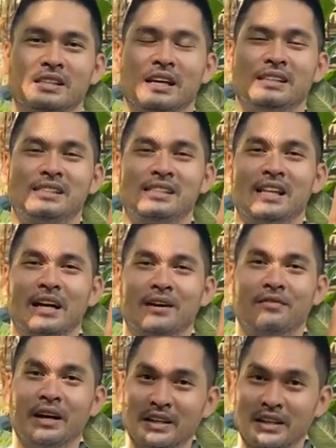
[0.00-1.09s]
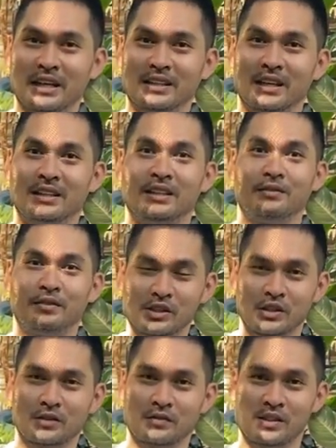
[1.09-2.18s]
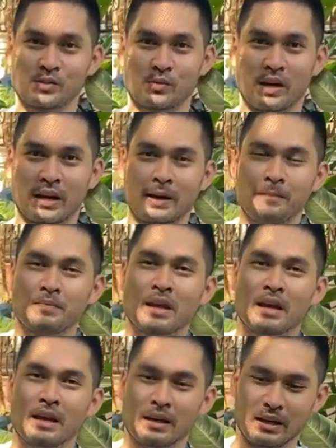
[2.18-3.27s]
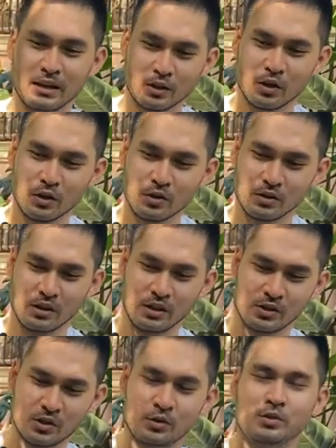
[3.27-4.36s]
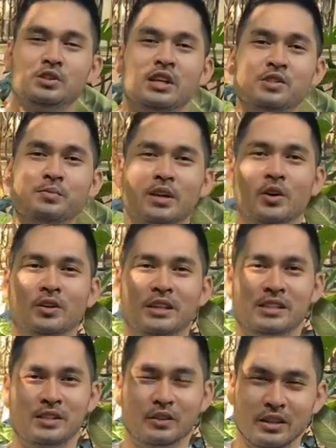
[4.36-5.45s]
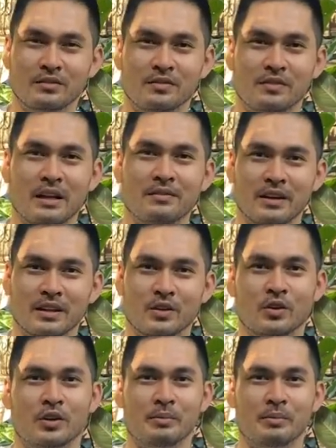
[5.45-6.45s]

it's the variegated na version of this one. Ito, it should just be called as green velvet or